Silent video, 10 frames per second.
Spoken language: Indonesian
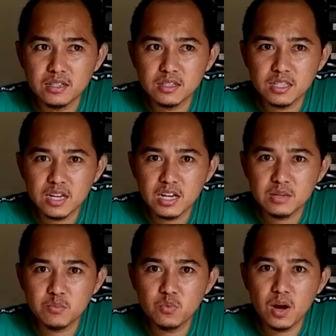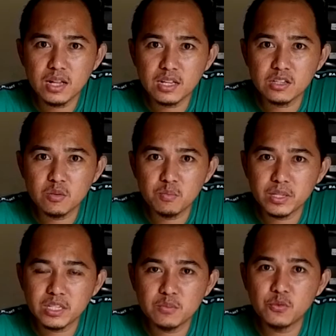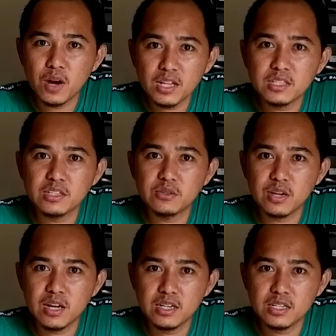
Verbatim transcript: tiga ribuan atau empat ribuan gitu ya